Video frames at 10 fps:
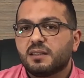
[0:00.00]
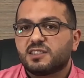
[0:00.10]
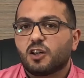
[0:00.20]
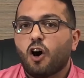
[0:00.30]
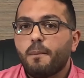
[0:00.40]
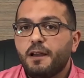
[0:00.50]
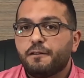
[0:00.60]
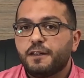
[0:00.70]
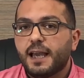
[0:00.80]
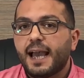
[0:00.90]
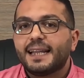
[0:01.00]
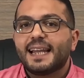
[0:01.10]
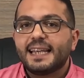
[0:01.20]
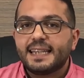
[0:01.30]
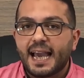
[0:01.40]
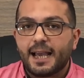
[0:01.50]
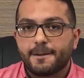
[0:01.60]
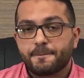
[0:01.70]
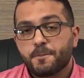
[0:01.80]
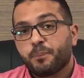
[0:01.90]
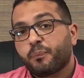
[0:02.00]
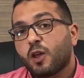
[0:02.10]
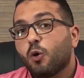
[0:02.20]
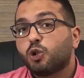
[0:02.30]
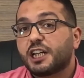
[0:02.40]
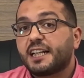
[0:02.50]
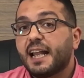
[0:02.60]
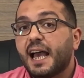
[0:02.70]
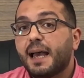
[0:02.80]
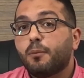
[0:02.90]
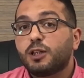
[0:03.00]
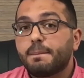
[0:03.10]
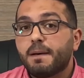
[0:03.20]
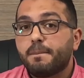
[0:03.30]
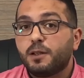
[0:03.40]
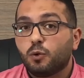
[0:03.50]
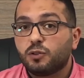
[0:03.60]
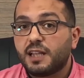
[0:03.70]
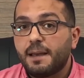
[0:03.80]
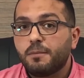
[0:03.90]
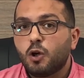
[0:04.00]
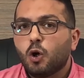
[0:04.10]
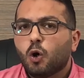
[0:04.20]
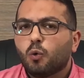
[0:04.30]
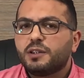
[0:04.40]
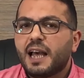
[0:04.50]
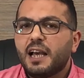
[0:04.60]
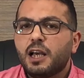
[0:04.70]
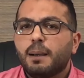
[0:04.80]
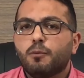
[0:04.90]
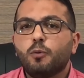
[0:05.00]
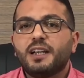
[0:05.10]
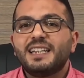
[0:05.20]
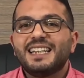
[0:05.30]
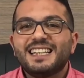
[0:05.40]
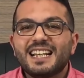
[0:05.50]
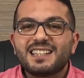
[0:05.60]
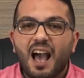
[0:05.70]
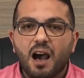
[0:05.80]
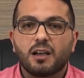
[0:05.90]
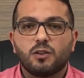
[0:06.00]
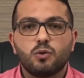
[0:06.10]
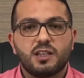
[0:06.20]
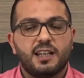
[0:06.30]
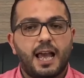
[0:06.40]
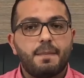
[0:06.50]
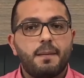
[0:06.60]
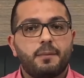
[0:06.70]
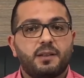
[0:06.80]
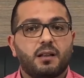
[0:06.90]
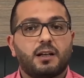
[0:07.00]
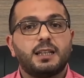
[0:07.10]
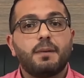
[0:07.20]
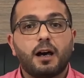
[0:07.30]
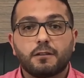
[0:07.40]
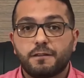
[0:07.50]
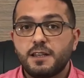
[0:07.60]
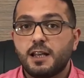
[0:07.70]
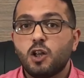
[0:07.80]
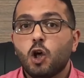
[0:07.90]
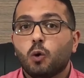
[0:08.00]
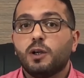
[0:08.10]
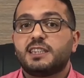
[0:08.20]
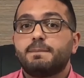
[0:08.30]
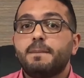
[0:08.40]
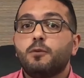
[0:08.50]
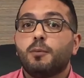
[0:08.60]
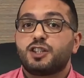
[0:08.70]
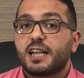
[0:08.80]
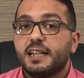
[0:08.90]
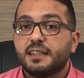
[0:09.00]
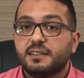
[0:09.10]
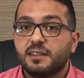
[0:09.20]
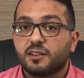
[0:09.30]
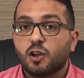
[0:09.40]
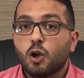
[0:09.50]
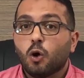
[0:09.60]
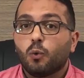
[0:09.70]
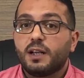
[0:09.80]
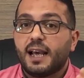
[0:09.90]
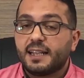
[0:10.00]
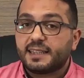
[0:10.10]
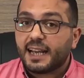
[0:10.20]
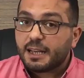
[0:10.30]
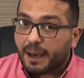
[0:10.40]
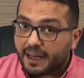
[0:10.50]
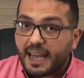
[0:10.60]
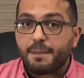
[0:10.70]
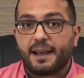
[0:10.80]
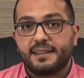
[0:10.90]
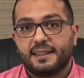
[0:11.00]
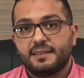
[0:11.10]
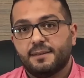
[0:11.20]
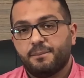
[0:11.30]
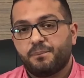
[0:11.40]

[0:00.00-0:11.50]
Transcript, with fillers: الصوابع فيها ضيقه وشكلها مدبب من قدام وده ممكن يسحق الجزء الامامي من القدم حرفيا ويسبب له مشاكل كتير واللي هنتكلم عليها بعد كده